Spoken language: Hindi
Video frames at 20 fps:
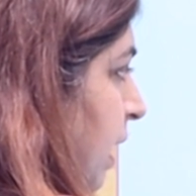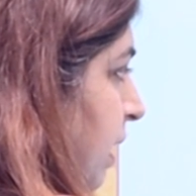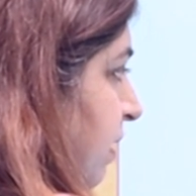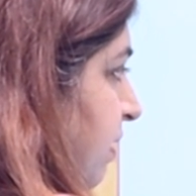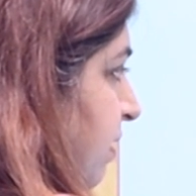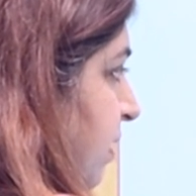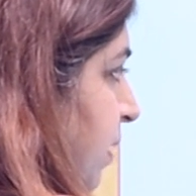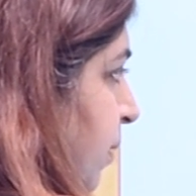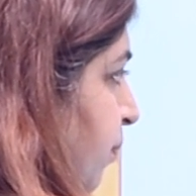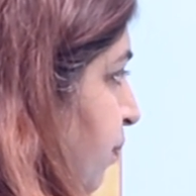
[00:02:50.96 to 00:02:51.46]
लाइन
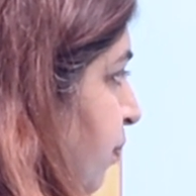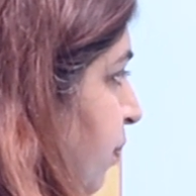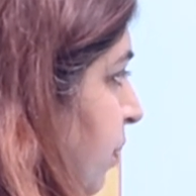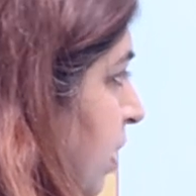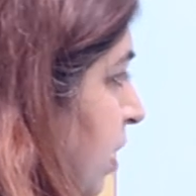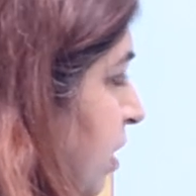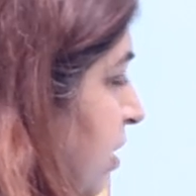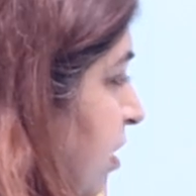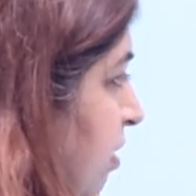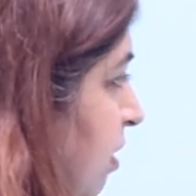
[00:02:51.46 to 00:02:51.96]
से
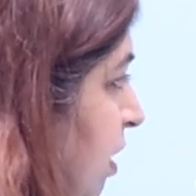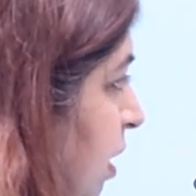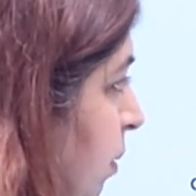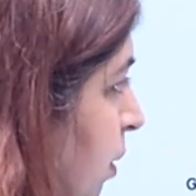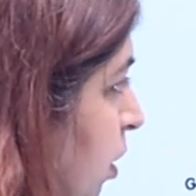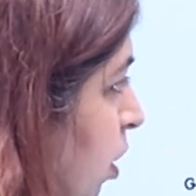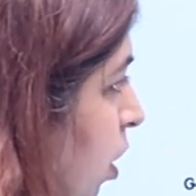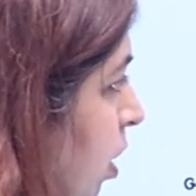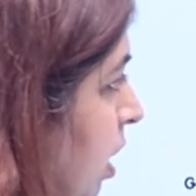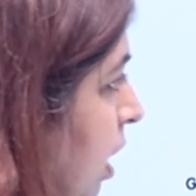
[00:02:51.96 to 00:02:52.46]
जितनी भी
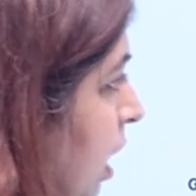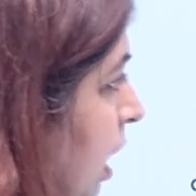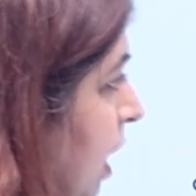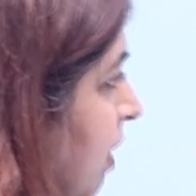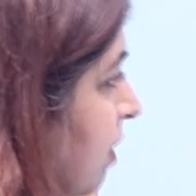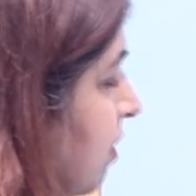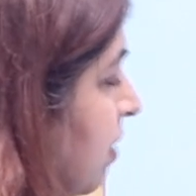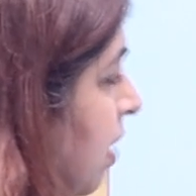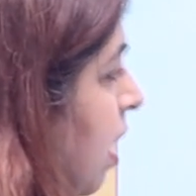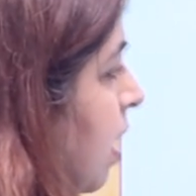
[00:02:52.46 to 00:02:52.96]
डॉटेड
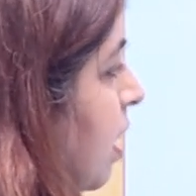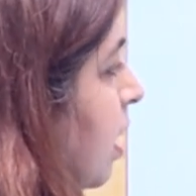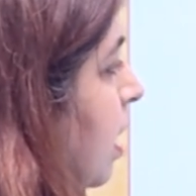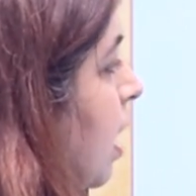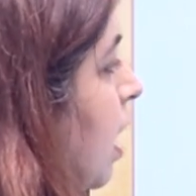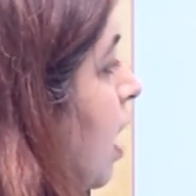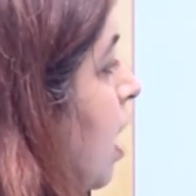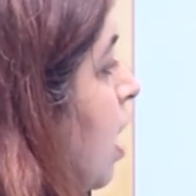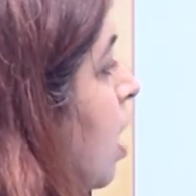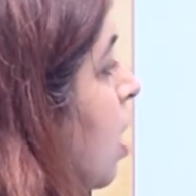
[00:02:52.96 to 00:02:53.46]
लाइंस आ रही
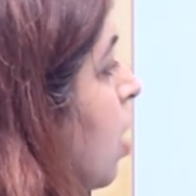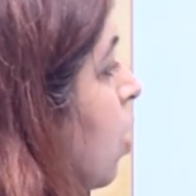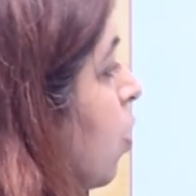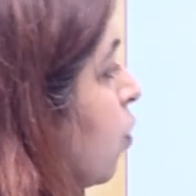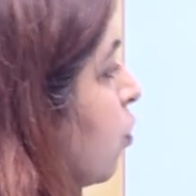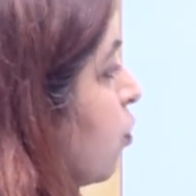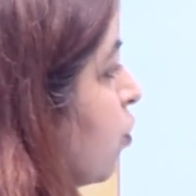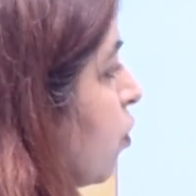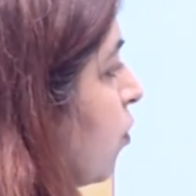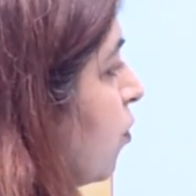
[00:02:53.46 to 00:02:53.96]
हैं
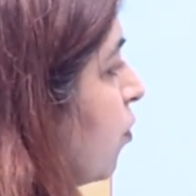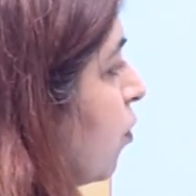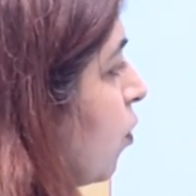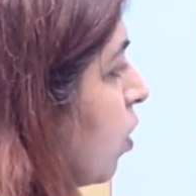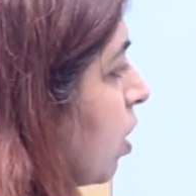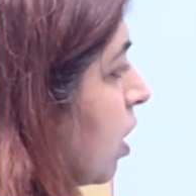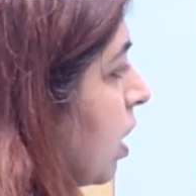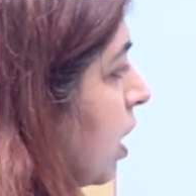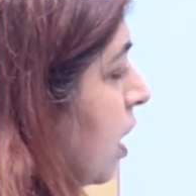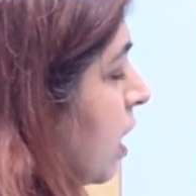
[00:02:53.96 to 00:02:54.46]
उसको
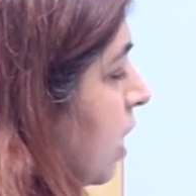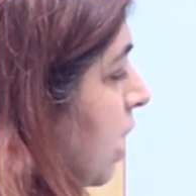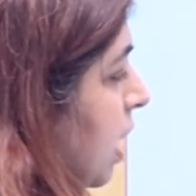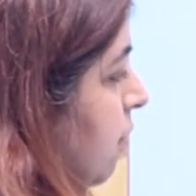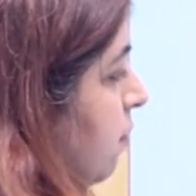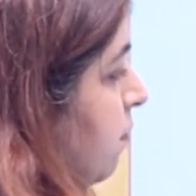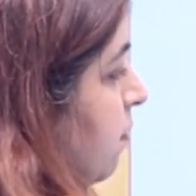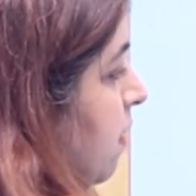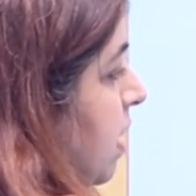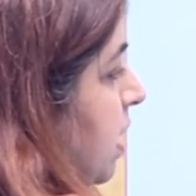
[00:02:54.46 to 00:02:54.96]
फोल्ड करके
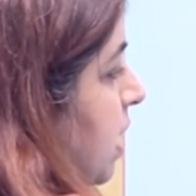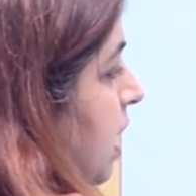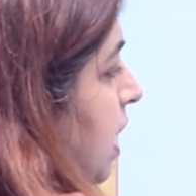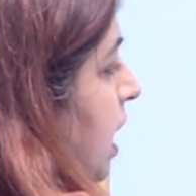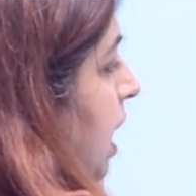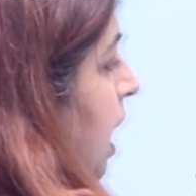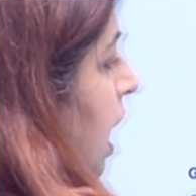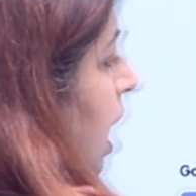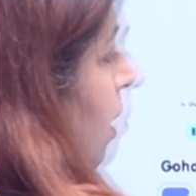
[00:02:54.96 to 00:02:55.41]
फाइनली